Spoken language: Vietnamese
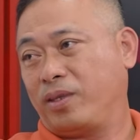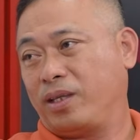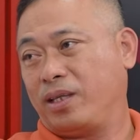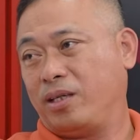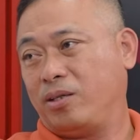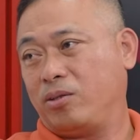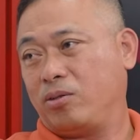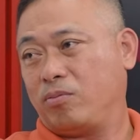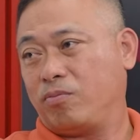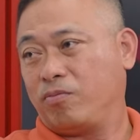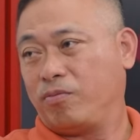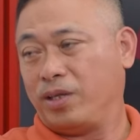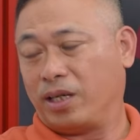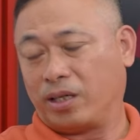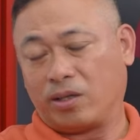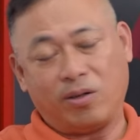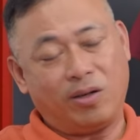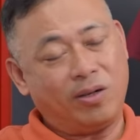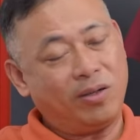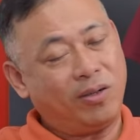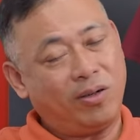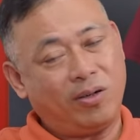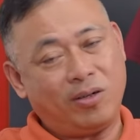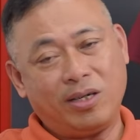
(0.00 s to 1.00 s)
thì việc
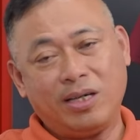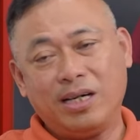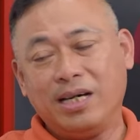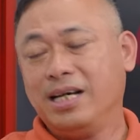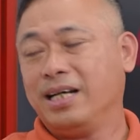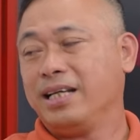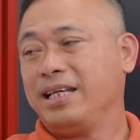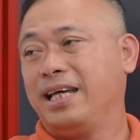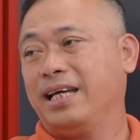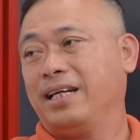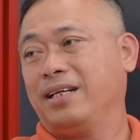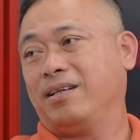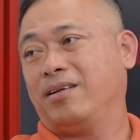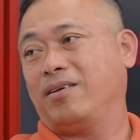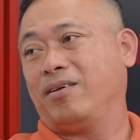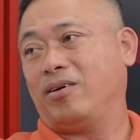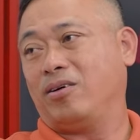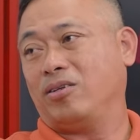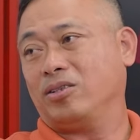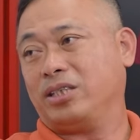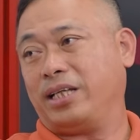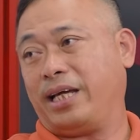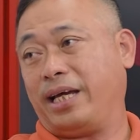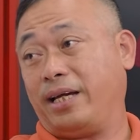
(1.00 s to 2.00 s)
đó nó đương nhiên
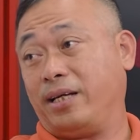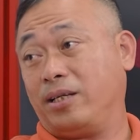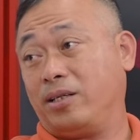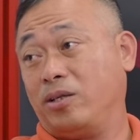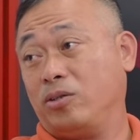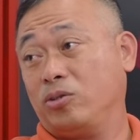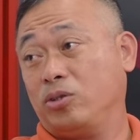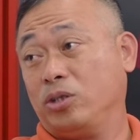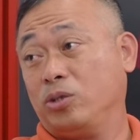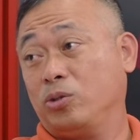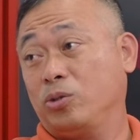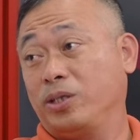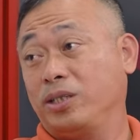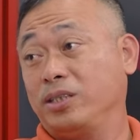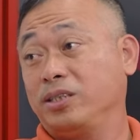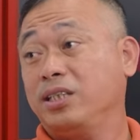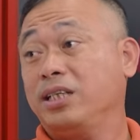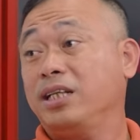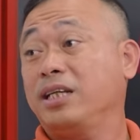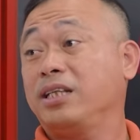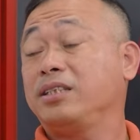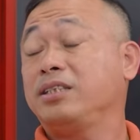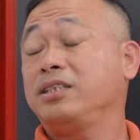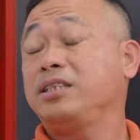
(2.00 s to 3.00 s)
nó sẽ nó sẽ xuất hiện
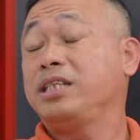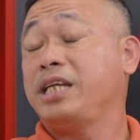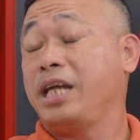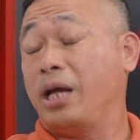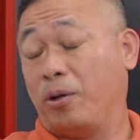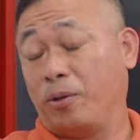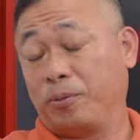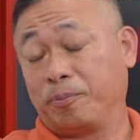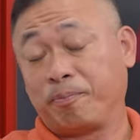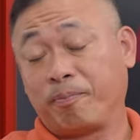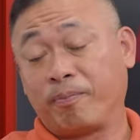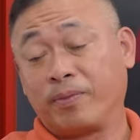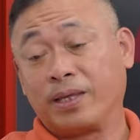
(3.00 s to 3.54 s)
rất nhiều.